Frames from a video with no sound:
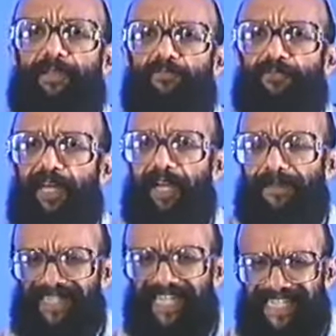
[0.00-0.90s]
queremos mudar. A
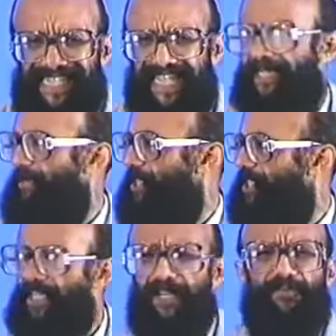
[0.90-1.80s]
mensagem é exatamente
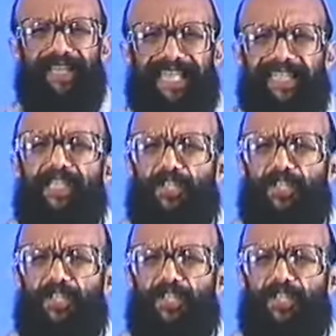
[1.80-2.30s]
essa. Não há nada